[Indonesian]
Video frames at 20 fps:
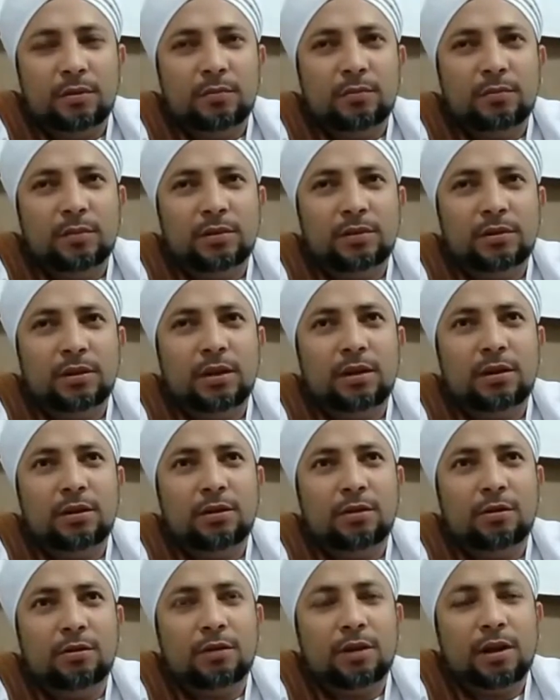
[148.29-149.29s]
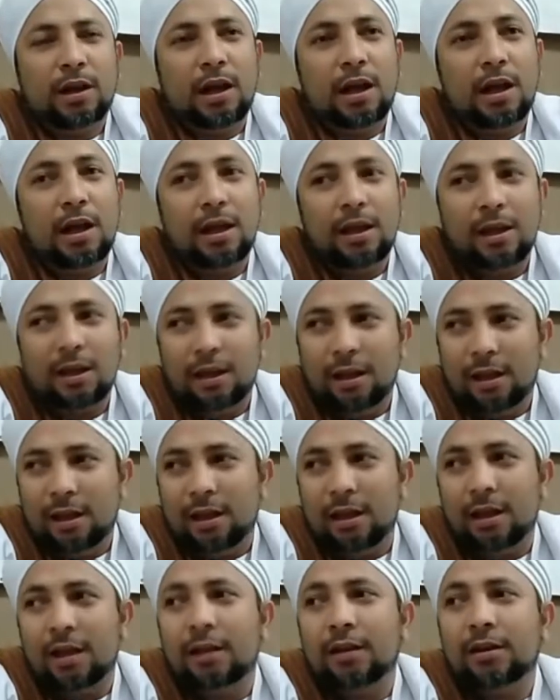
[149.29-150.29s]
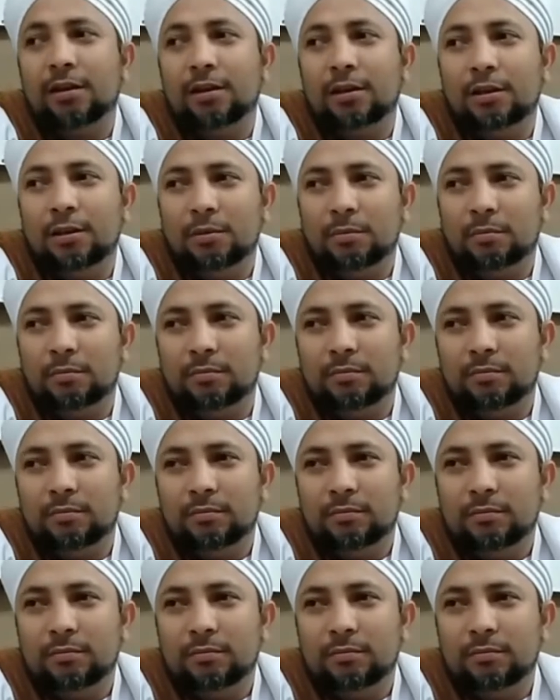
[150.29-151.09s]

menjadi orang ah, alim.